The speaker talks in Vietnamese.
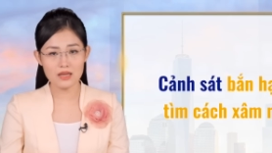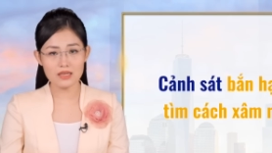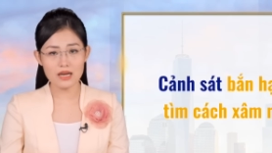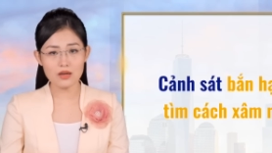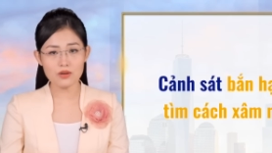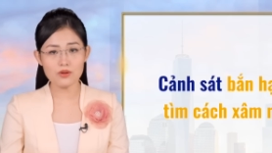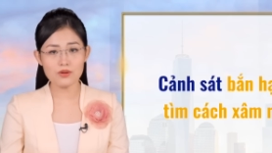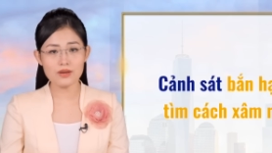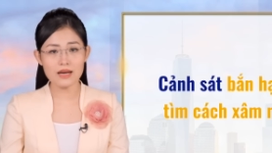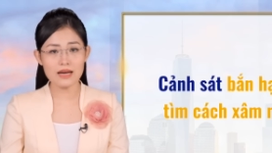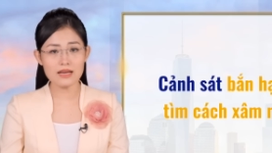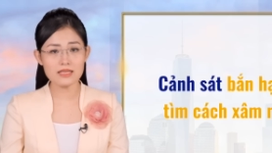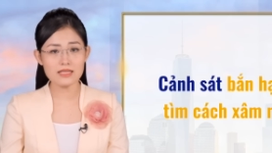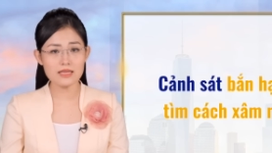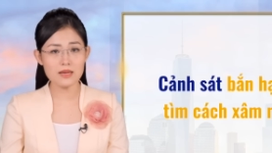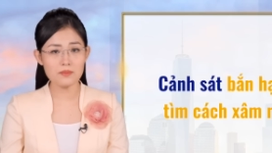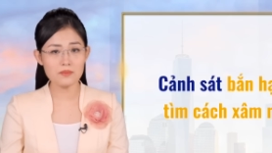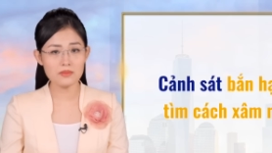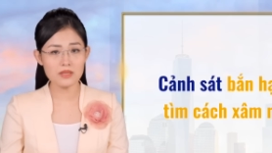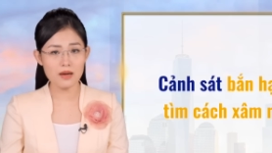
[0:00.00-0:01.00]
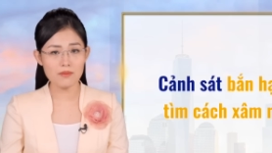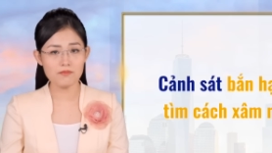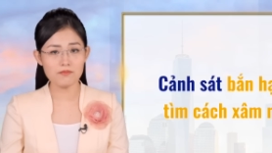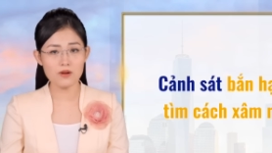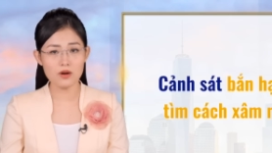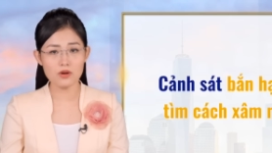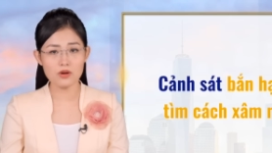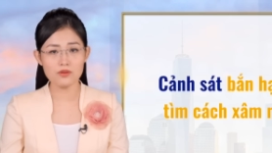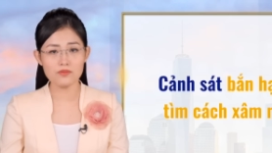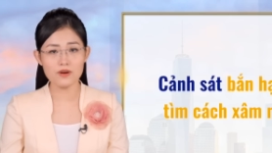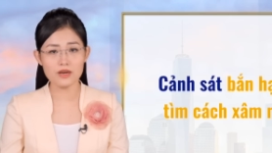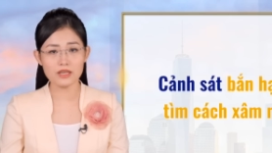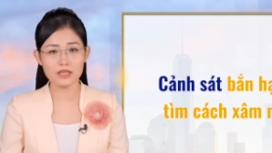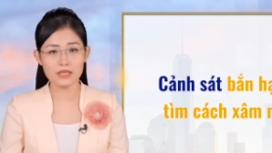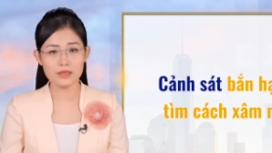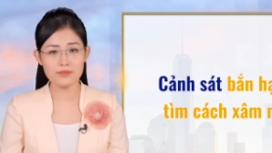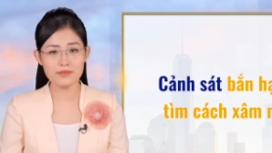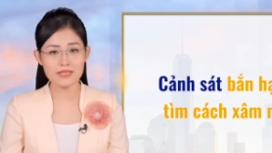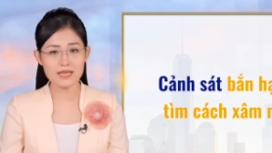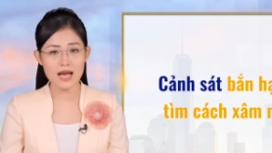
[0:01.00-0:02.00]
đã cố gắng xâm nhập vào khu vực
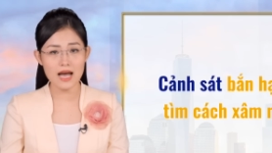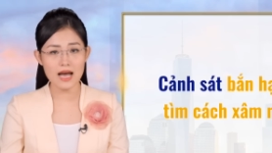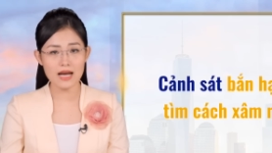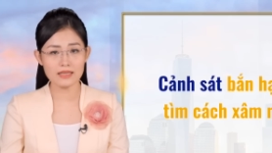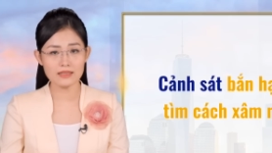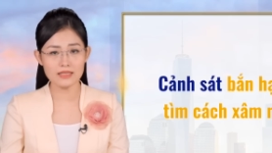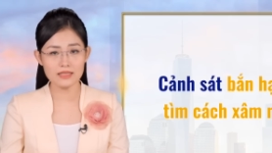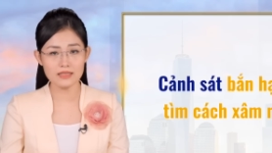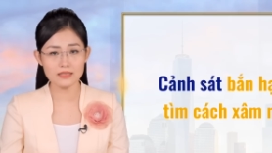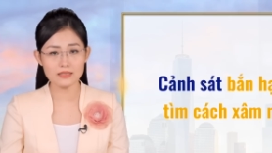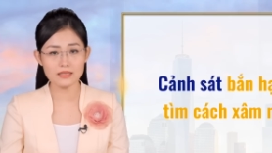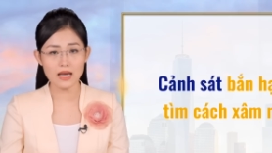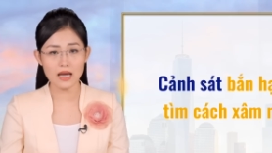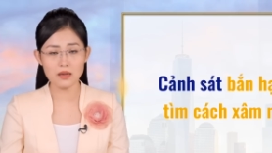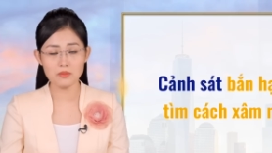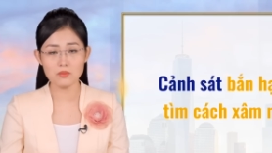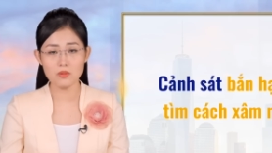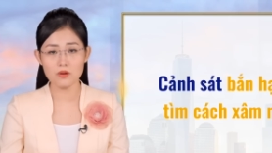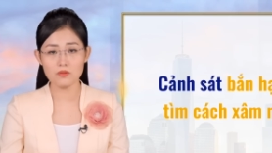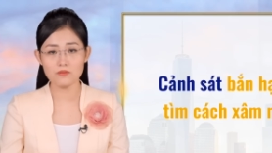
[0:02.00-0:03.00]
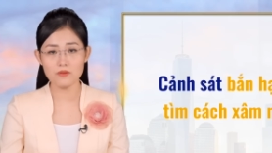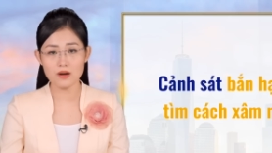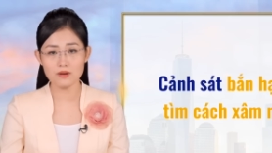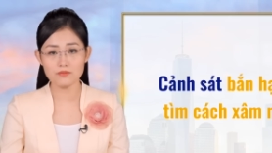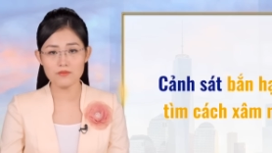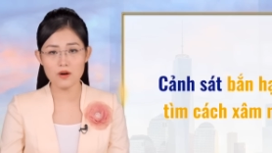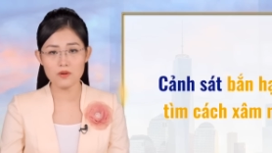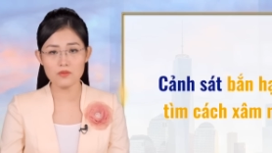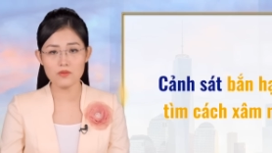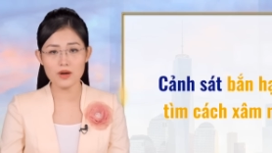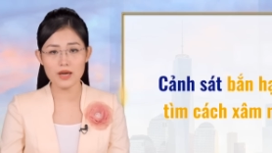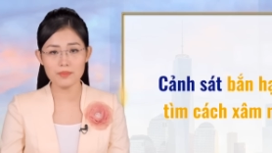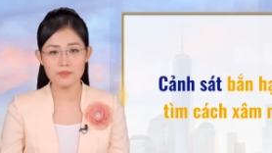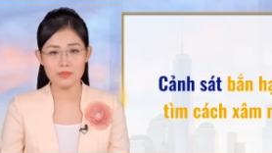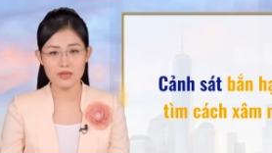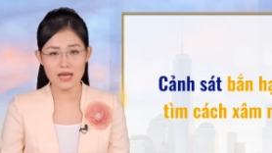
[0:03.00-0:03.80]
kiểm tra an ninh tại một văn phòng của